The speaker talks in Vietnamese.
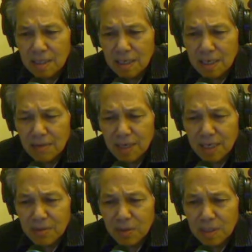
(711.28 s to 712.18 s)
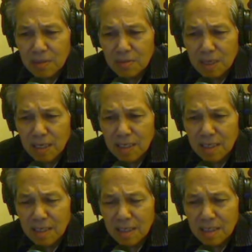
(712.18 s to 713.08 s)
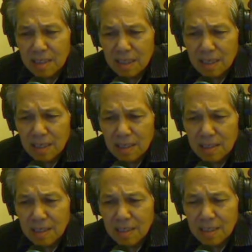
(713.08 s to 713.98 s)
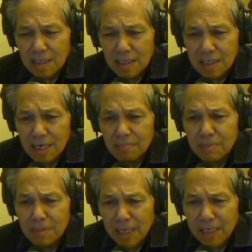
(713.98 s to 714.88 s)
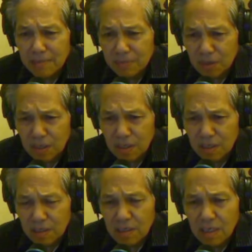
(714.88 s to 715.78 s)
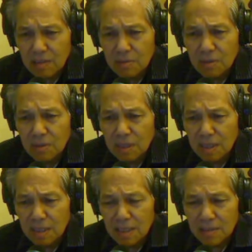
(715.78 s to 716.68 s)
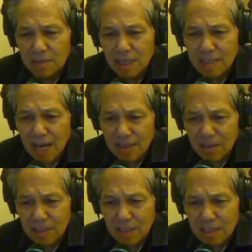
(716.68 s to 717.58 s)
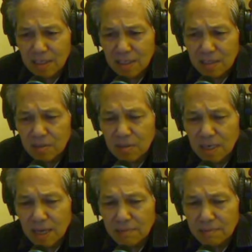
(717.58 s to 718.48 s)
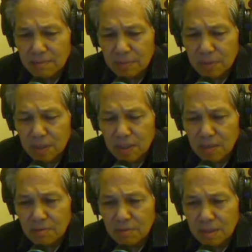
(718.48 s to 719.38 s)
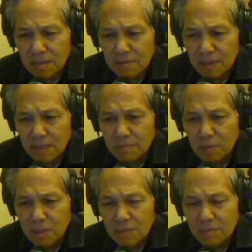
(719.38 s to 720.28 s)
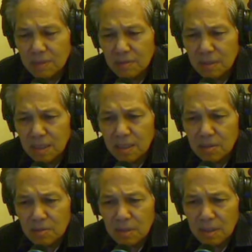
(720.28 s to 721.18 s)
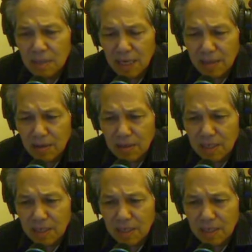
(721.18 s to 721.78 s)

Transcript: làm ngành truyền thông này được 57 năm rồi tức là chúng tôi là người cũng đã già rồi chúng tôi làm truyền thông và cầm bút kiếm sống liên tục từ ngày đó